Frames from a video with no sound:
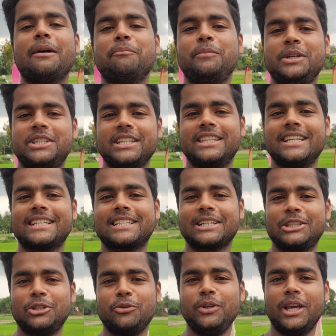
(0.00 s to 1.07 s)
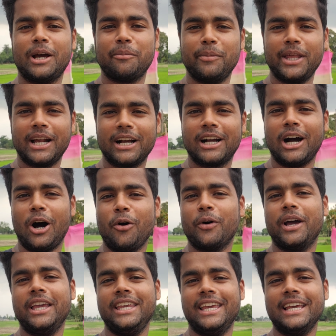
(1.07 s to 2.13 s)
आप पीछे देख सकते हो ये मेरा गाँव
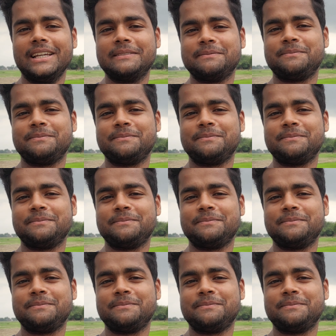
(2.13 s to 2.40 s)
है ये